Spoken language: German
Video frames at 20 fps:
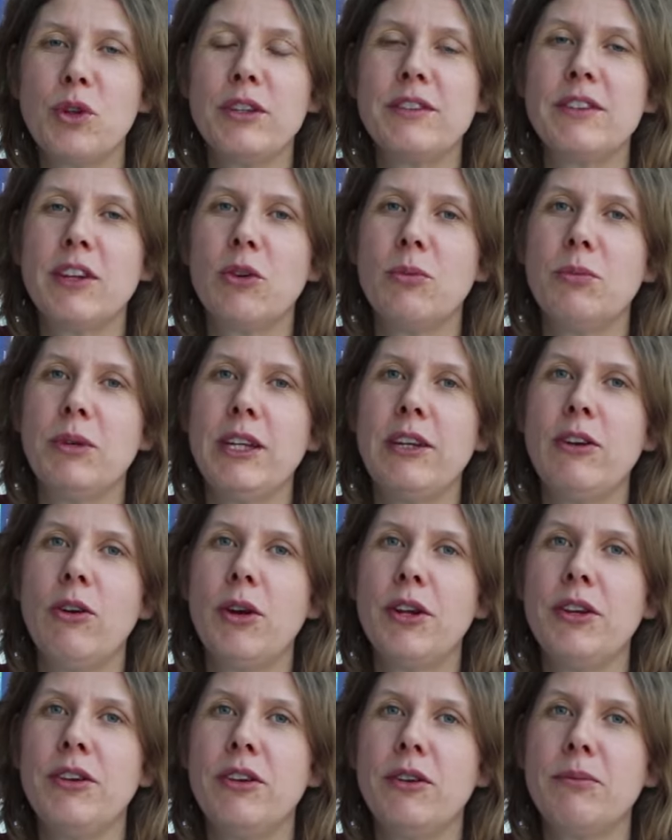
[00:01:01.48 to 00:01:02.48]
wirklich darum geht,
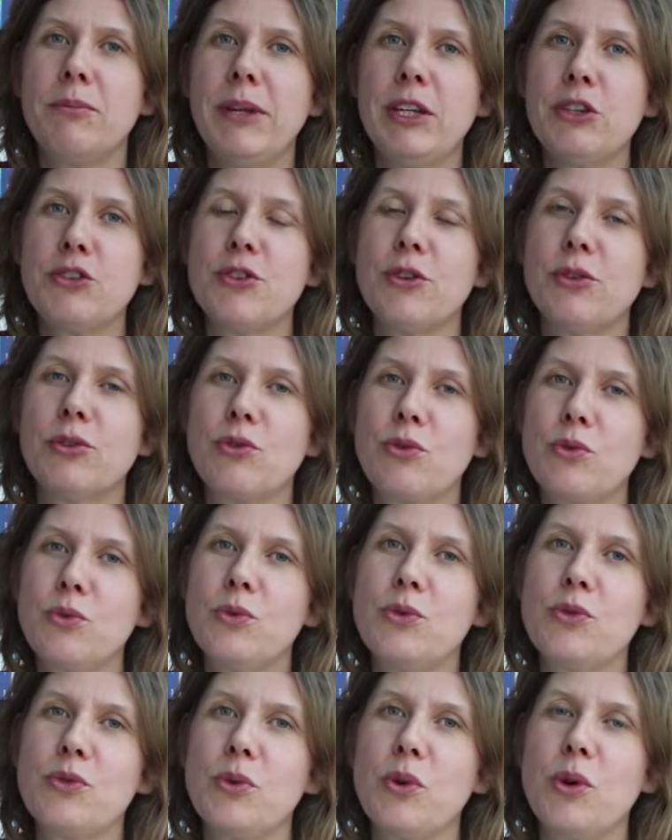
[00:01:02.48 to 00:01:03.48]
Leuten, Menschen auch
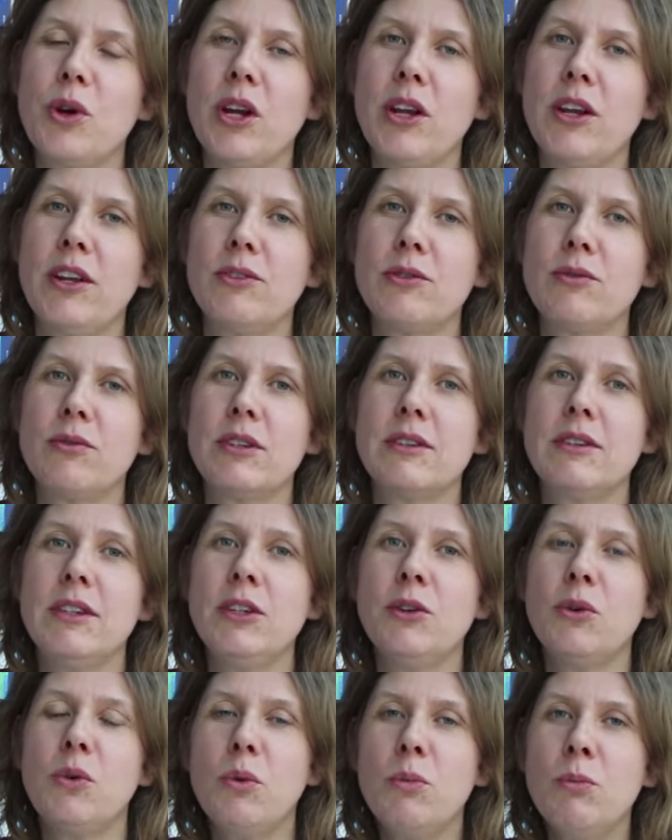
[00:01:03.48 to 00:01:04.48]
zuzuhören. Also was
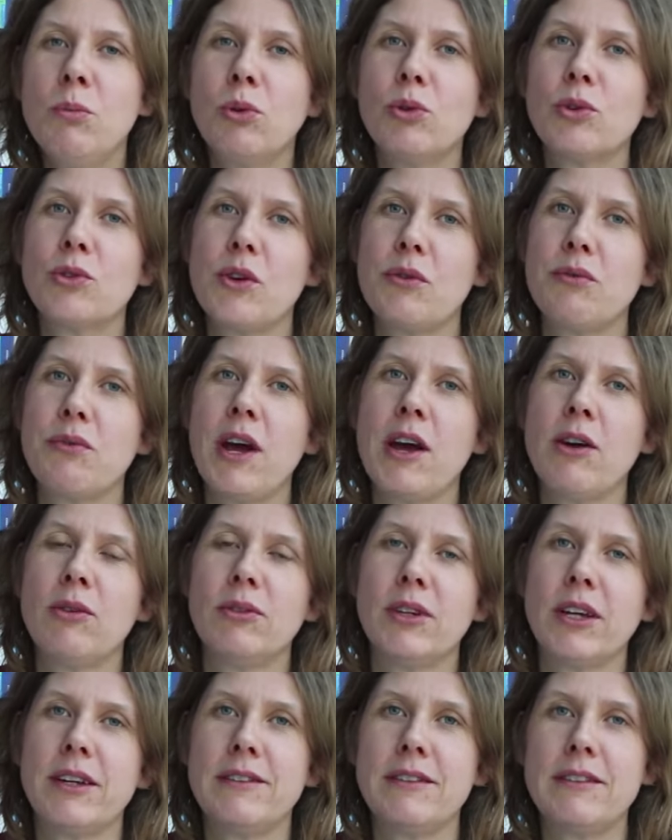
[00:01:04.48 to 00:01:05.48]
ihre
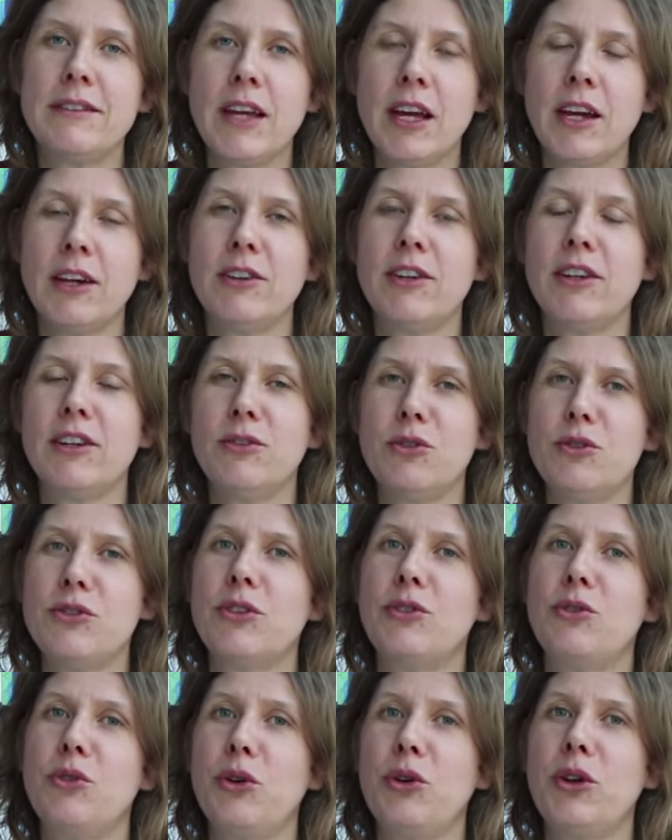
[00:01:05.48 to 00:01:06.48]
Umbruchserfahrung 30 Jahre nach
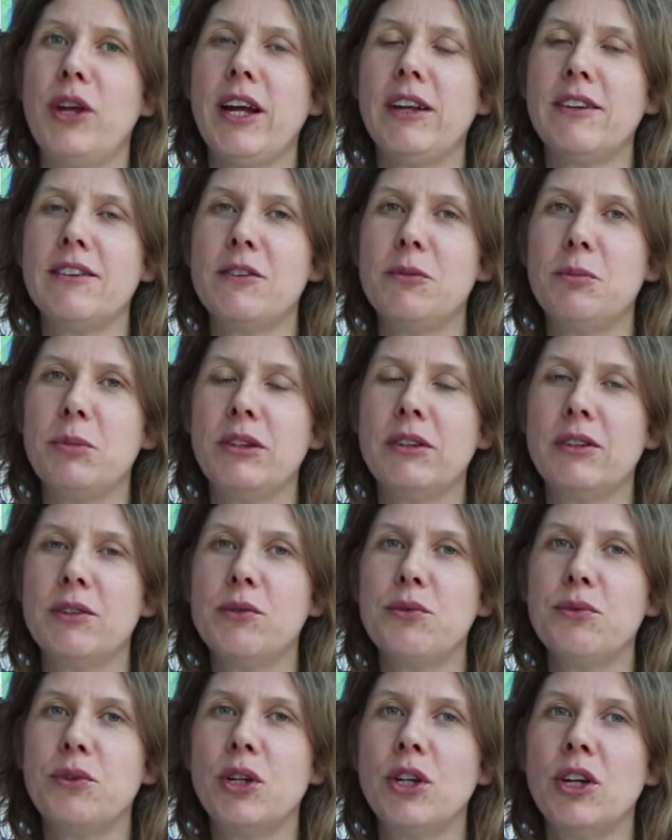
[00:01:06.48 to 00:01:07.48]
1989
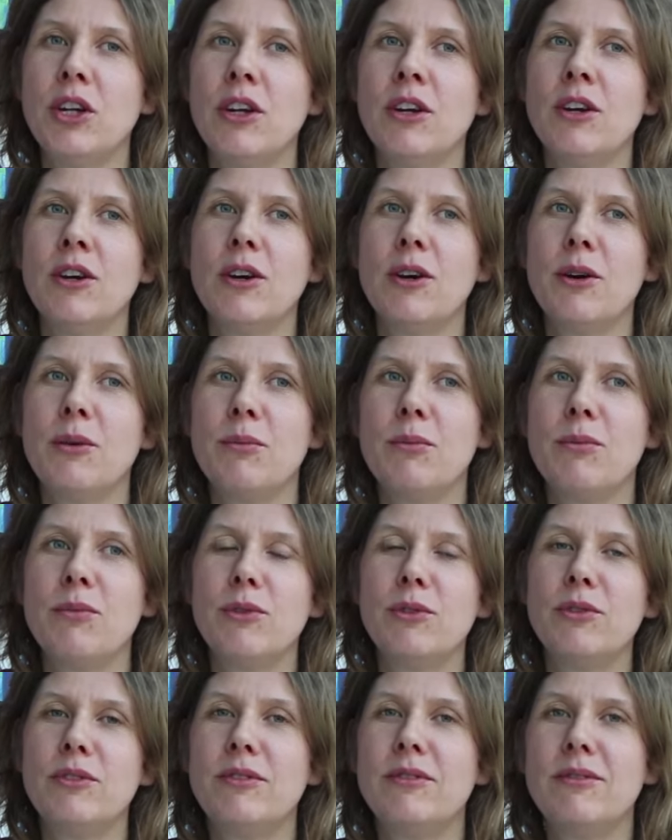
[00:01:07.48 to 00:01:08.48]
betrifft.
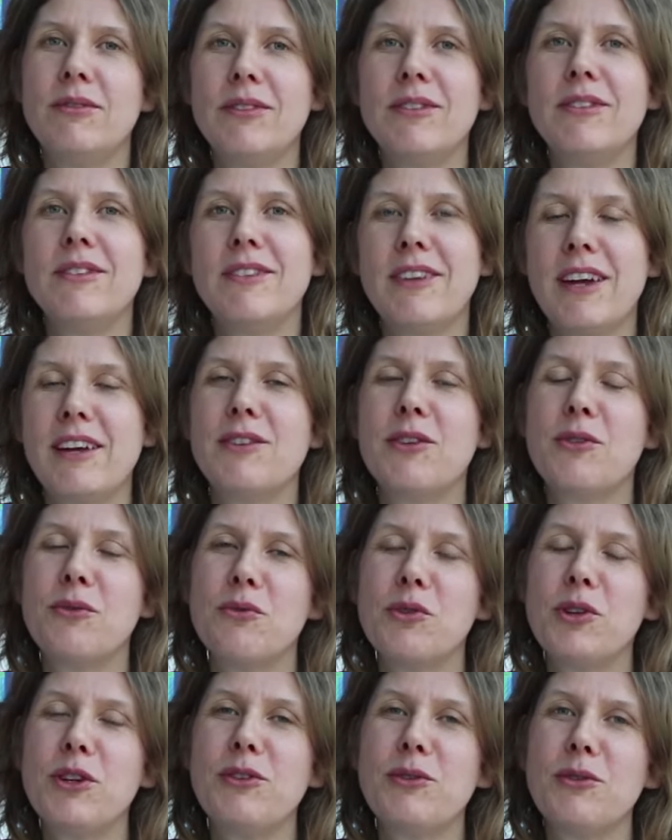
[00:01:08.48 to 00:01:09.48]
Ähm, und da ist
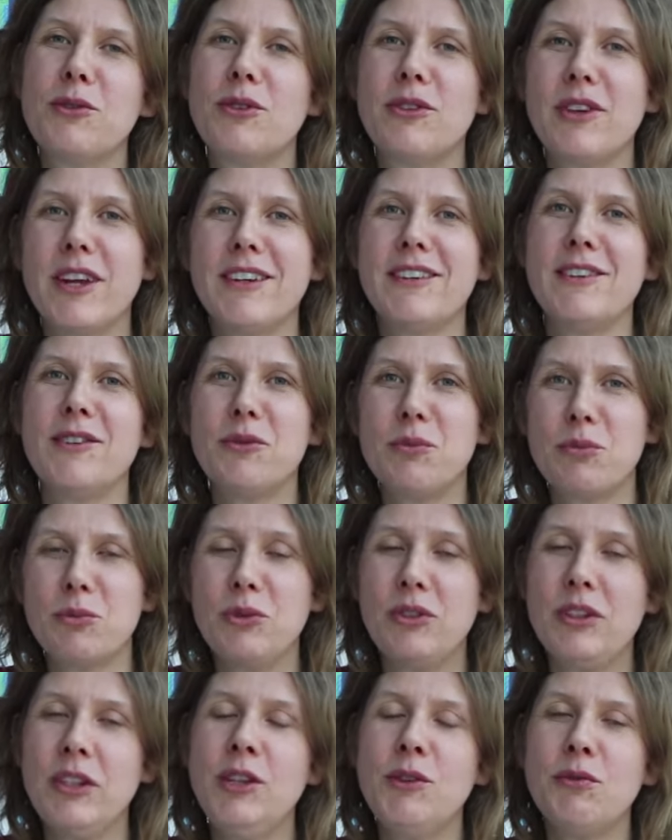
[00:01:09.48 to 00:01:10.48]
es wirklich sozusagen dieses
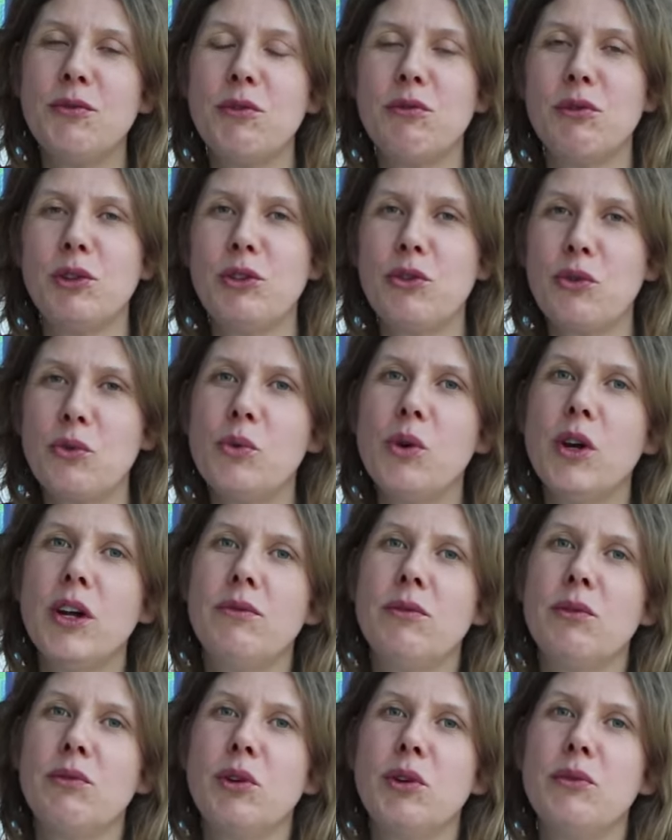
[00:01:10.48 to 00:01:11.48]
Motiv, wir wollen
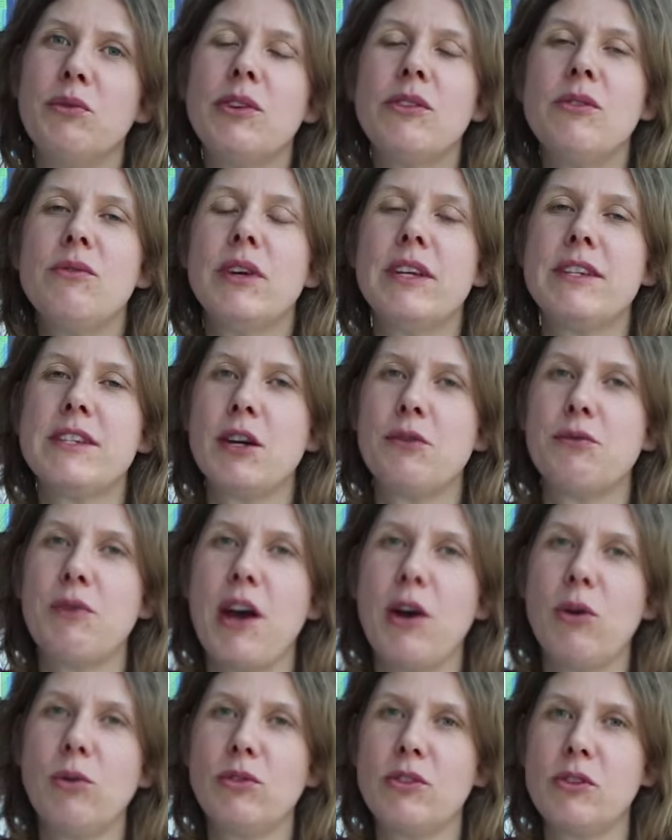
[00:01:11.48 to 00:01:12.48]
zuhören, wir wollen wissen, welche
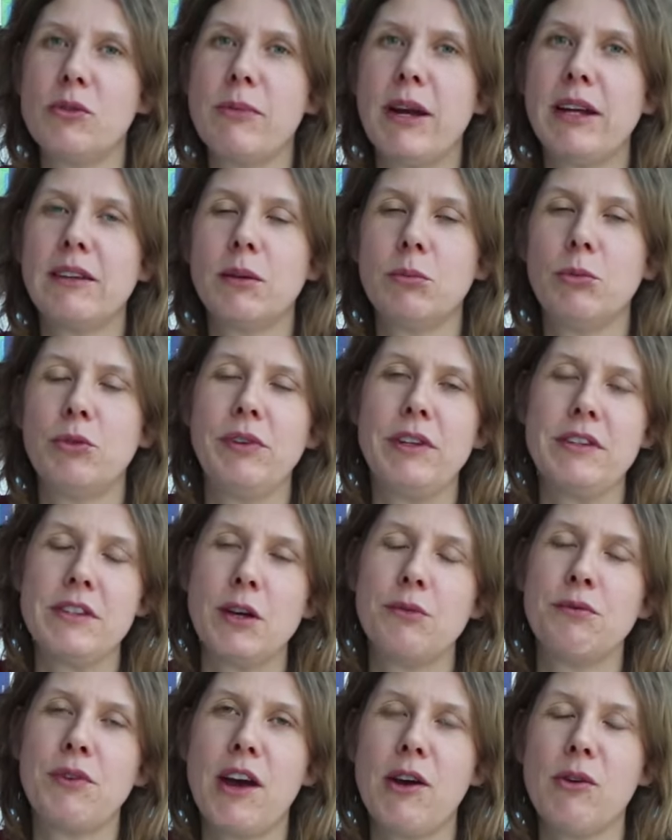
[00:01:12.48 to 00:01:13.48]
Erfahrungen sie gemacht haben und
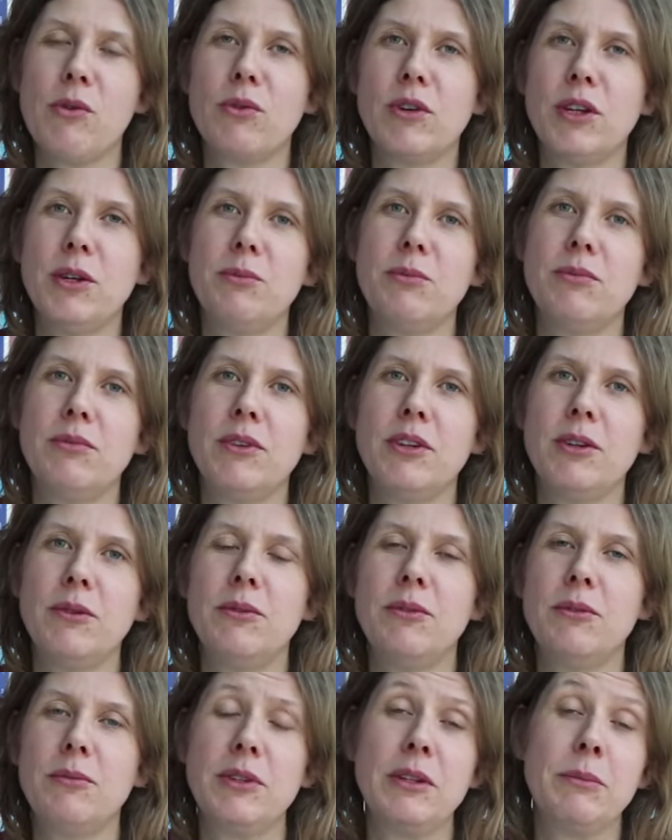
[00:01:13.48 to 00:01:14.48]
welche Erfahrungen eben
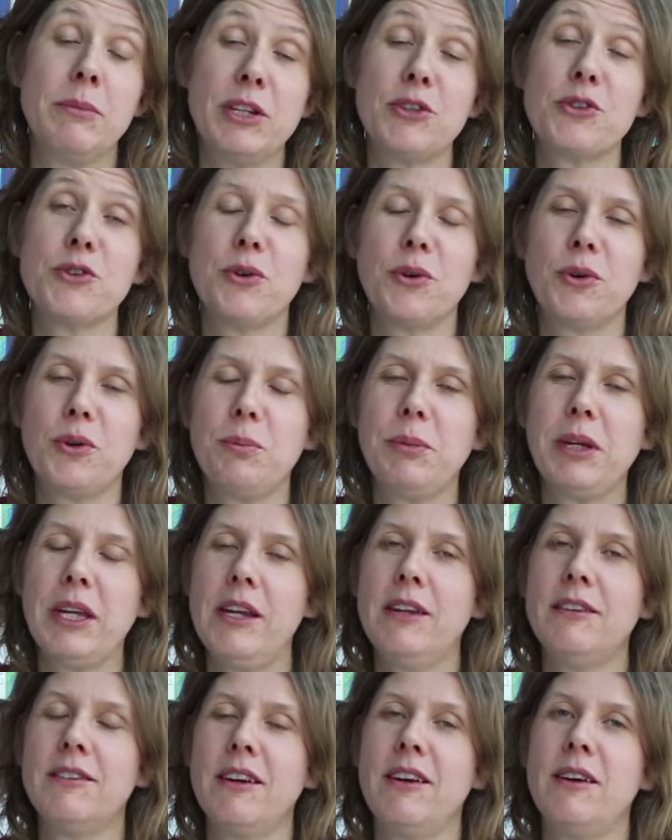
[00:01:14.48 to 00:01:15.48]
die, die Menschen auch
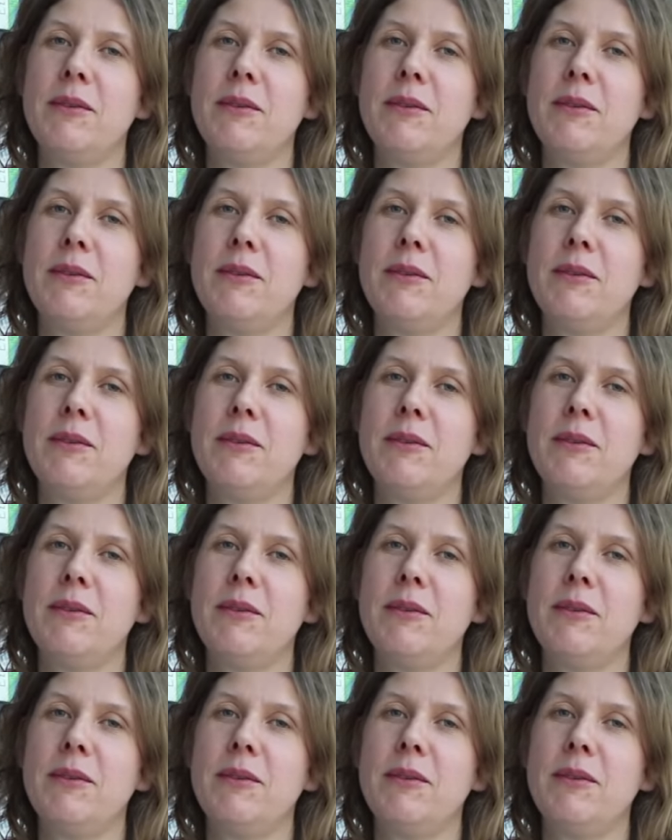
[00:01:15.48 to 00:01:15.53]
geprägt